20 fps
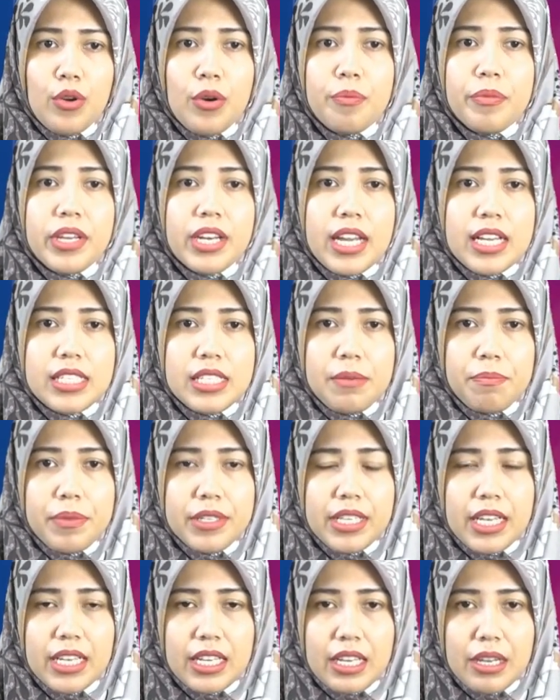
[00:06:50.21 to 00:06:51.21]
dominasi
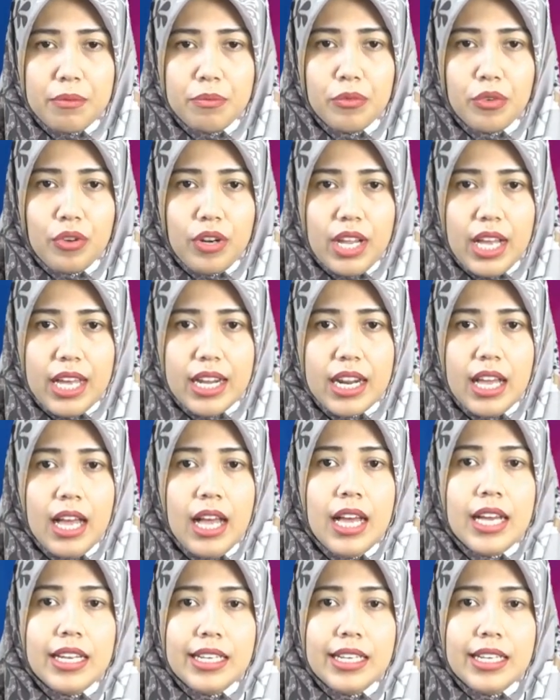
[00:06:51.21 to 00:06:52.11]
penyakit mular